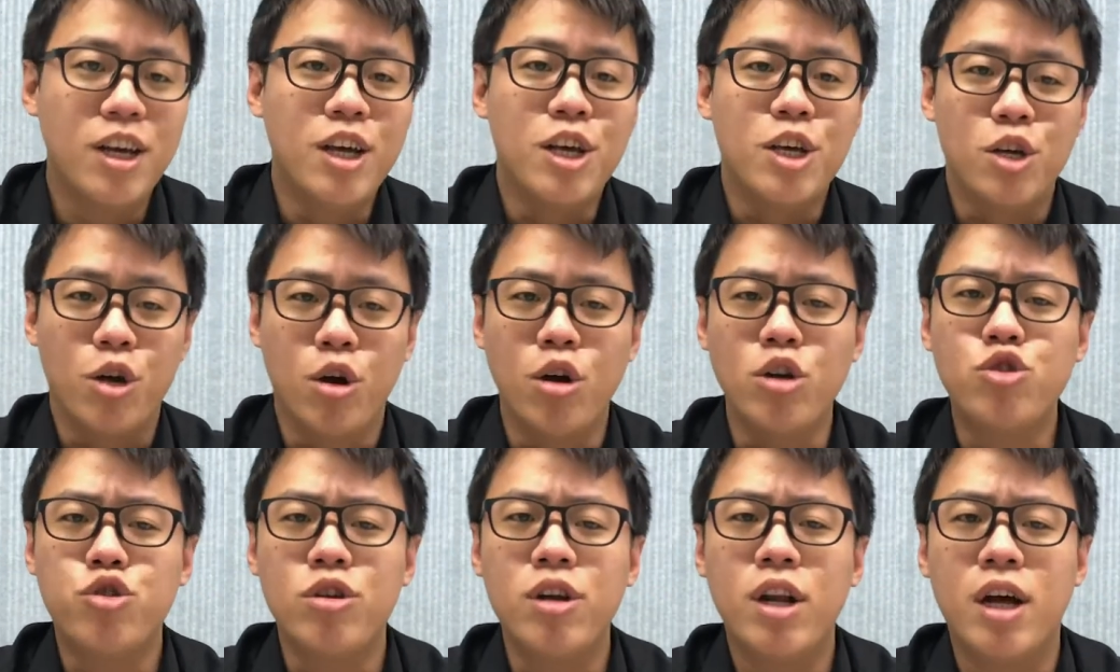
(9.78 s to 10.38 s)

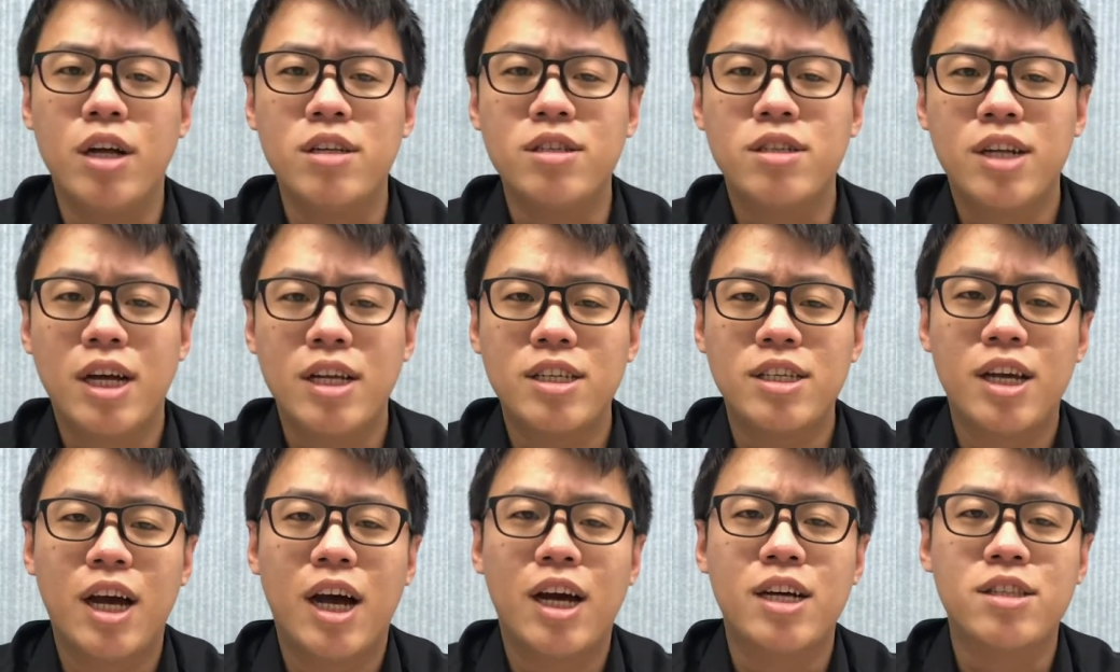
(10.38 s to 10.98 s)
有一群人
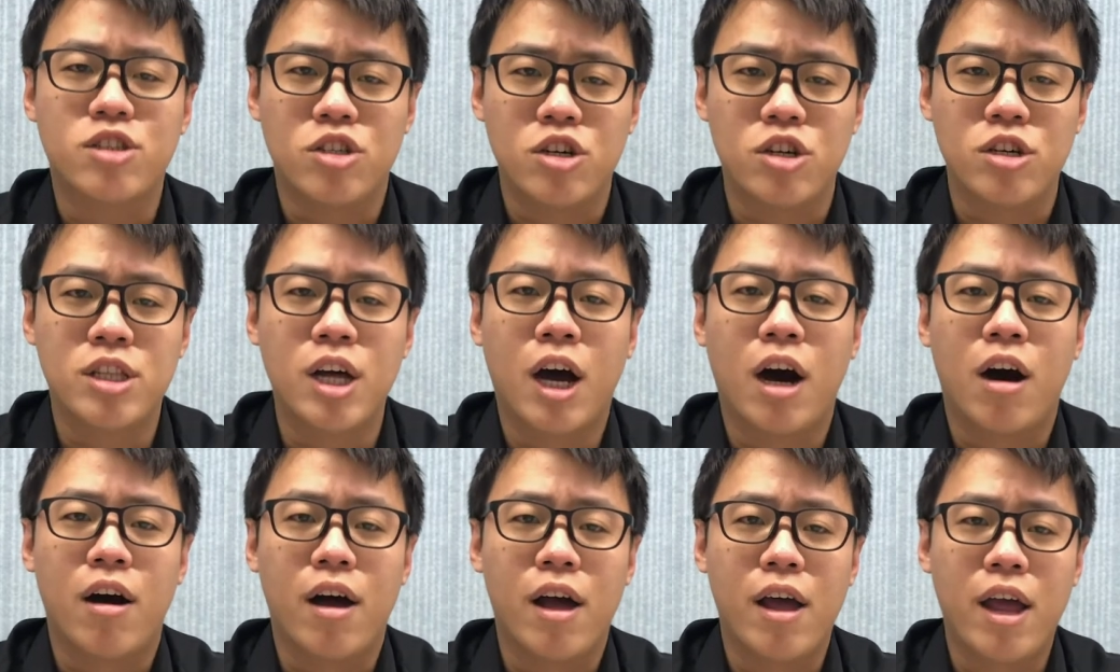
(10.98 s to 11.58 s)
参加得
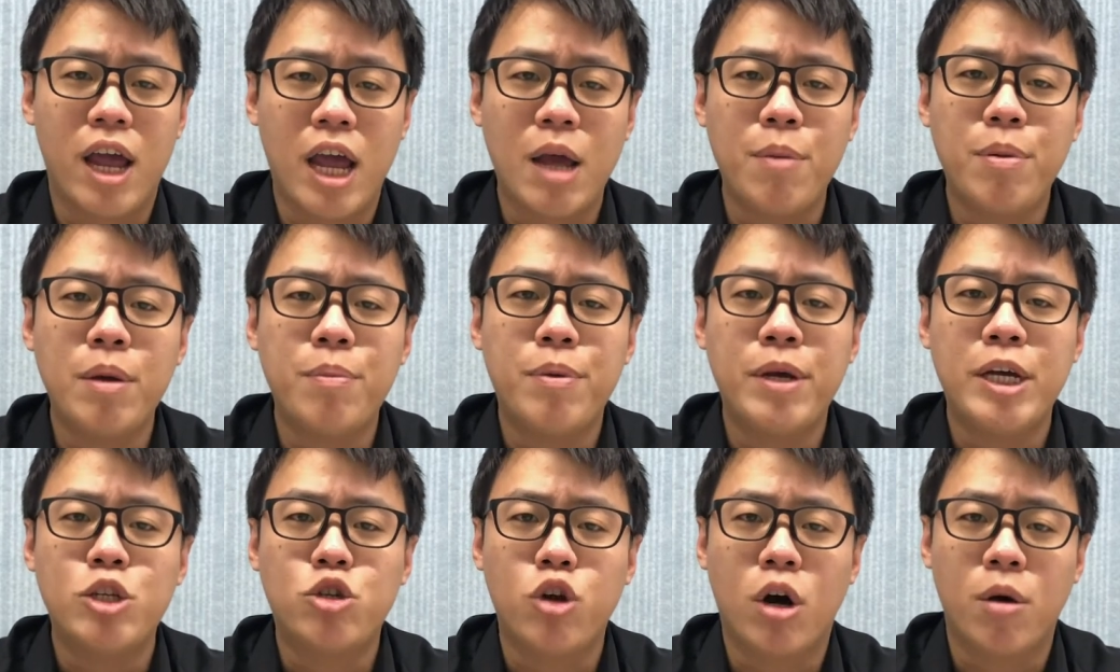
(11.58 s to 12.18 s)
到
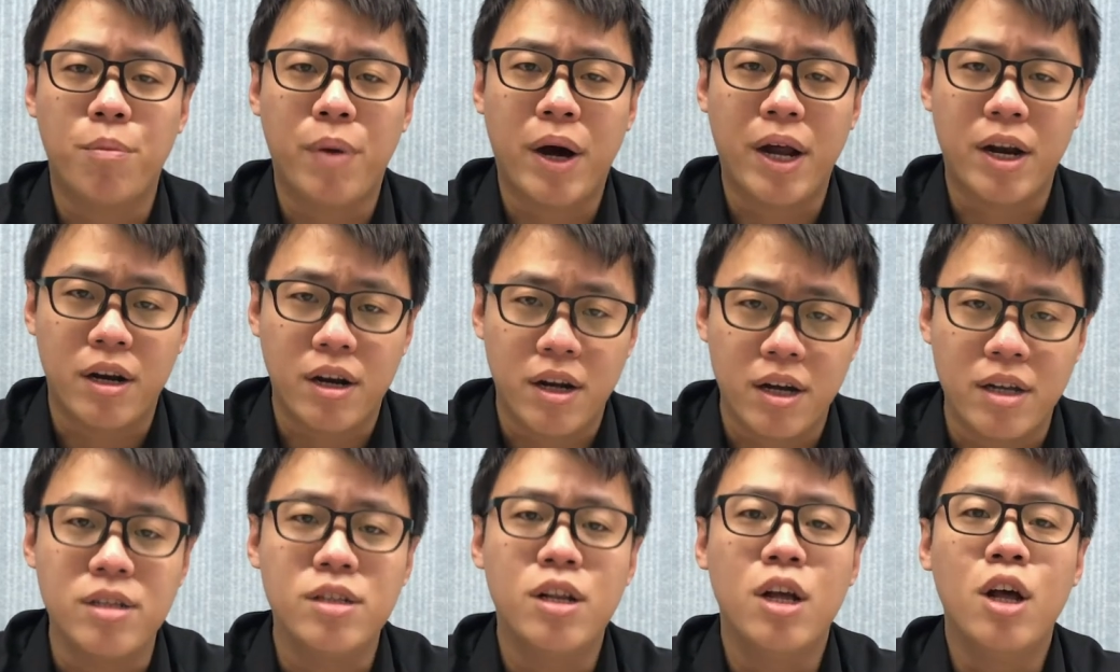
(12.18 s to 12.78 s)
APP 创办
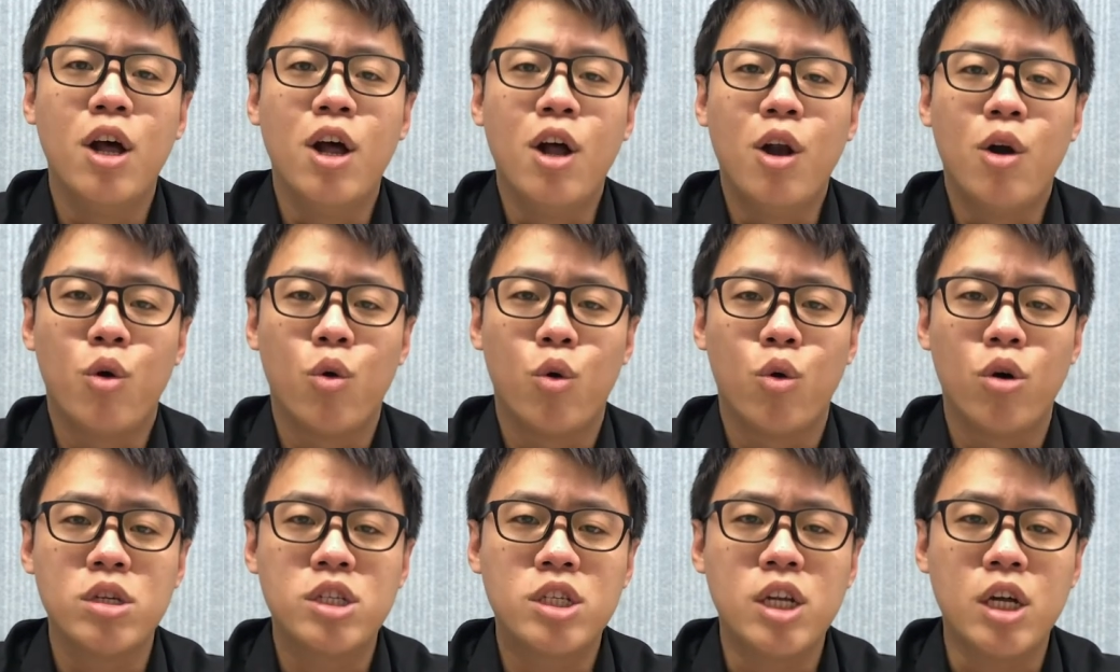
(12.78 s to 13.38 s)
人
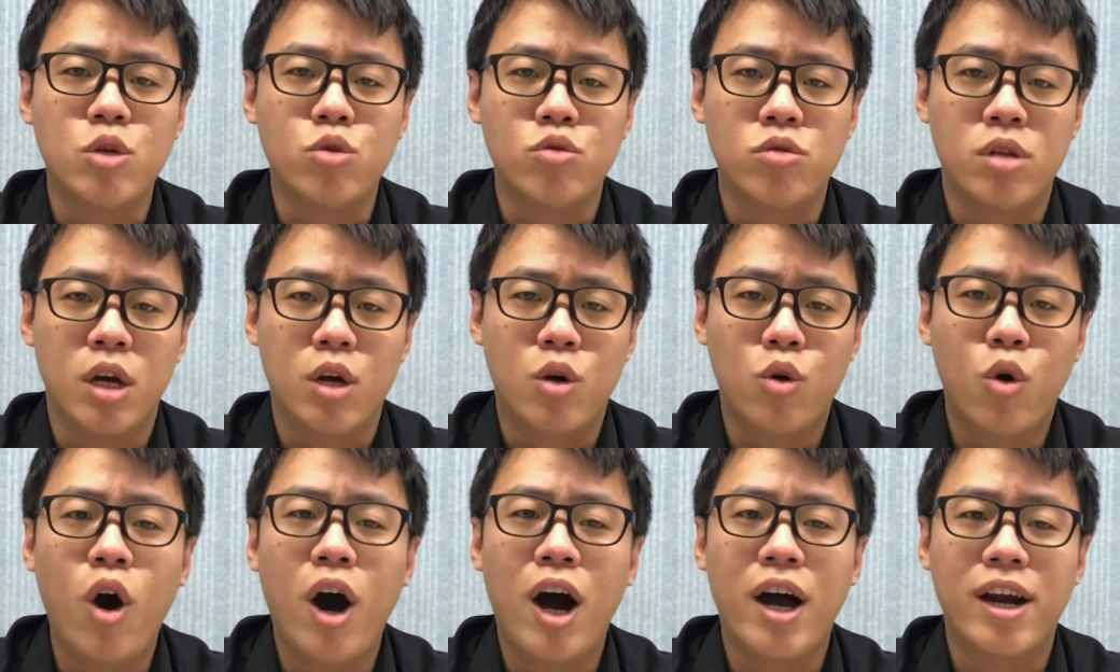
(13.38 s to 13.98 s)
罗振宇的
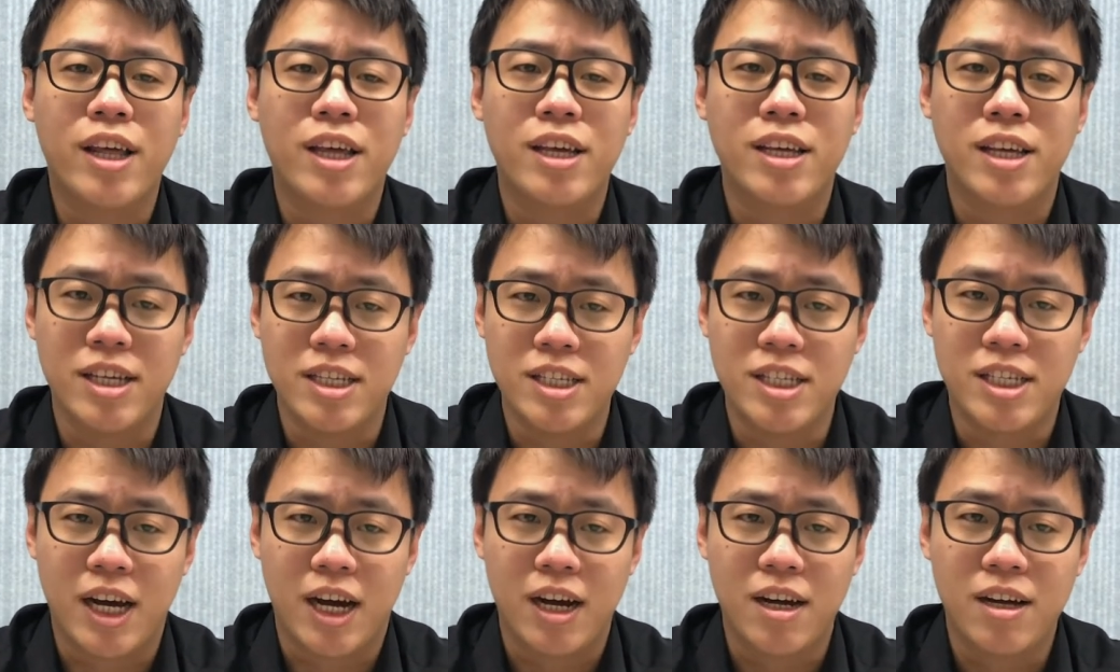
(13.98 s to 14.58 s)
跨年
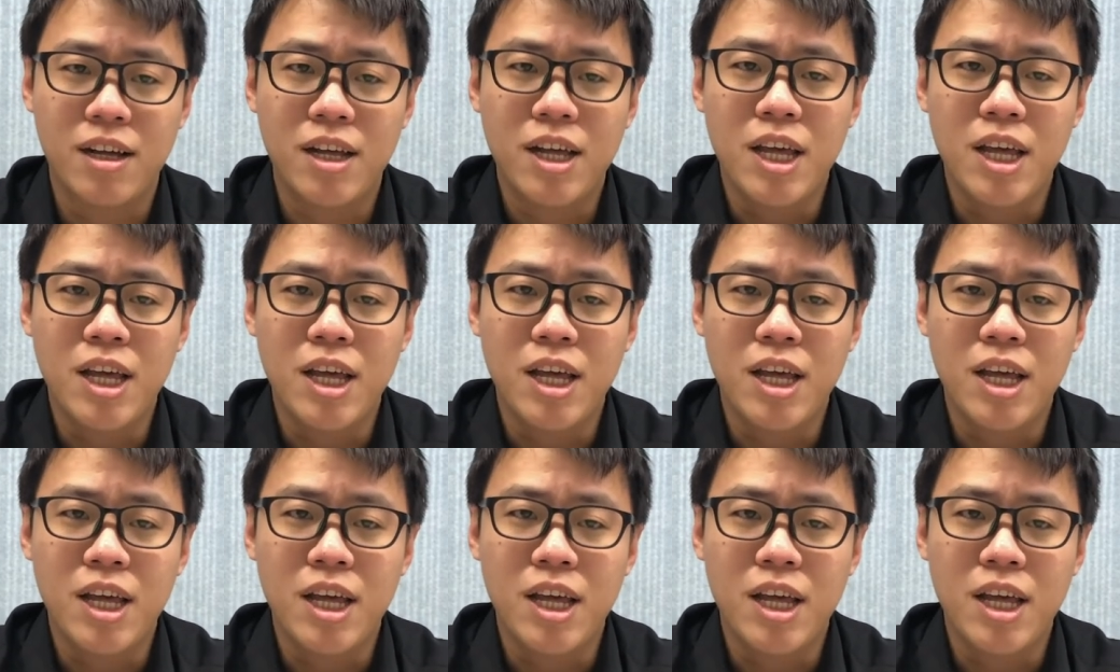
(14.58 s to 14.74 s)
演讲。